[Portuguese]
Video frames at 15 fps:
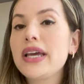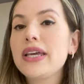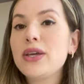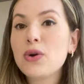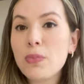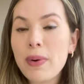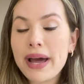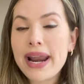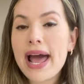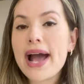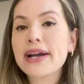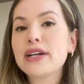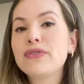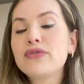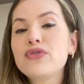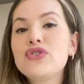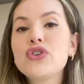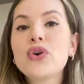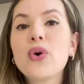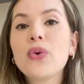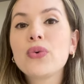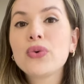e o parágrafo de
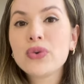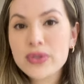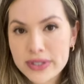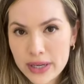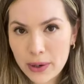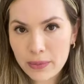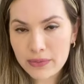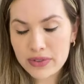conclusão.